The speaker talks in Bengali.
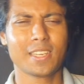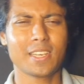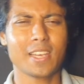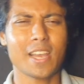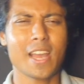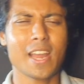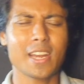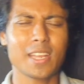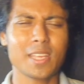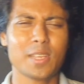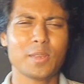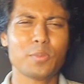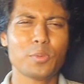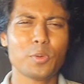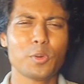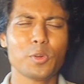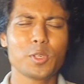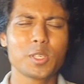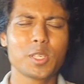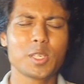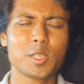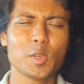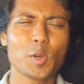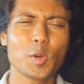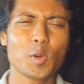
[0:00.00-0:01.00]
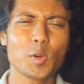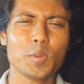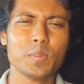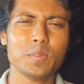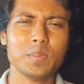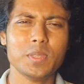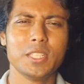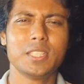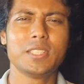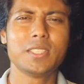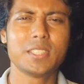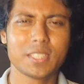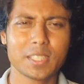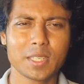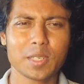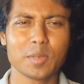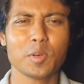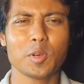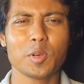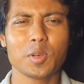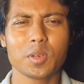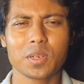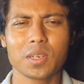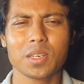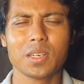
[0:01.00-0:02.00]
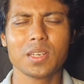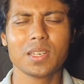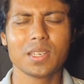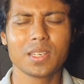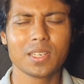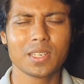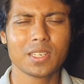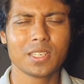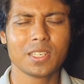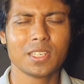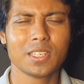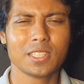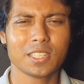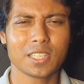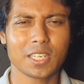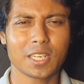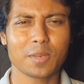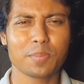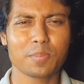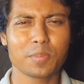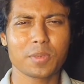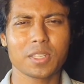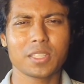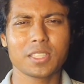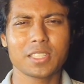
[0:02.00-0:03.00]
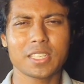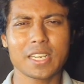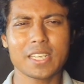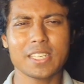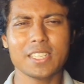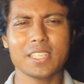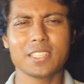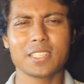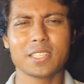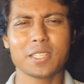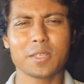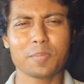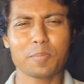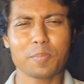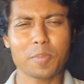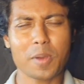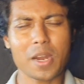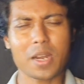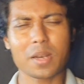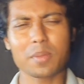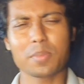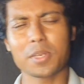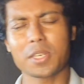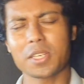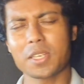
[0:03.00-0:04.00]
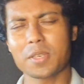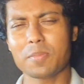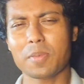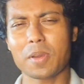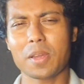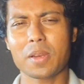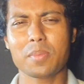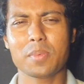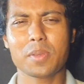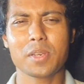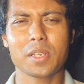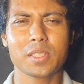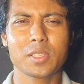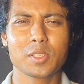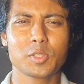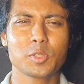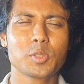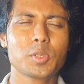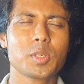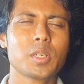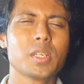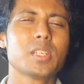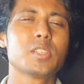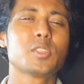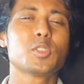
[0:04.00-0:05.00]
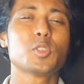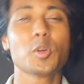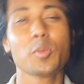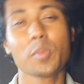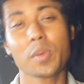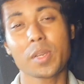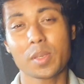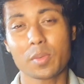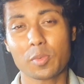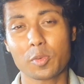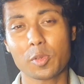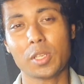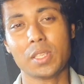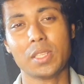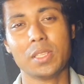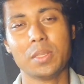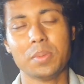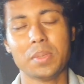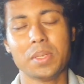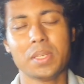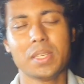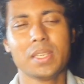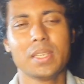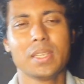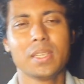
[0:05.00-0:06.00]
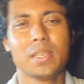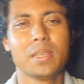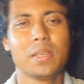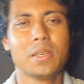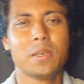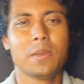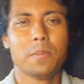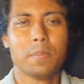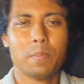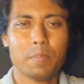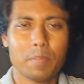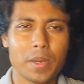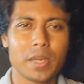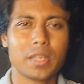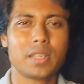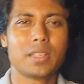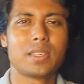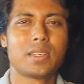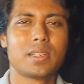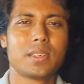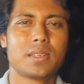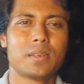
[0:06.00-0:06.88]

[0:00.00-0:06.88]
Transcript: কার ইফোর্ট কীরকম দিচ্ছে এবং শাকিব খান ছাড়িয়ে যেতে পারবে কি পারবে না যিশুকে এটা সময় বলে দেবে বাট